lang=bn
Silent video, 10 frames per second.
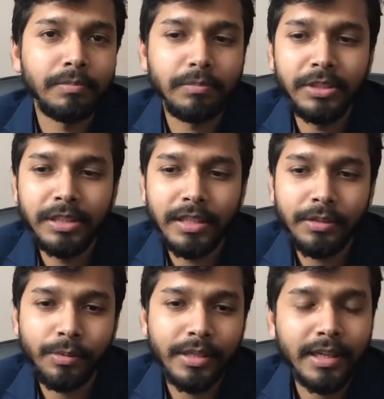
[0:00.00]
চিন্তা
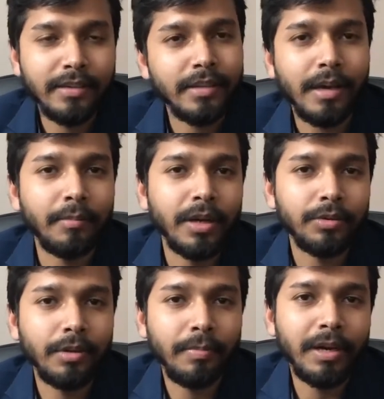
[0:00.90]
চেতনায় থাকি যে না আমরা
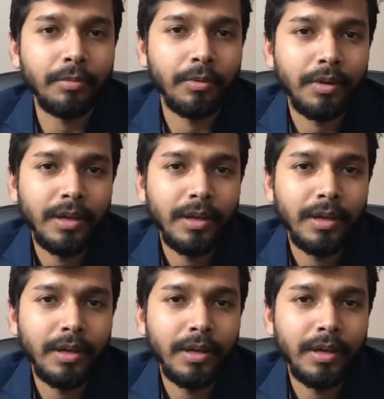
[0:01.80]
আসলে পারবো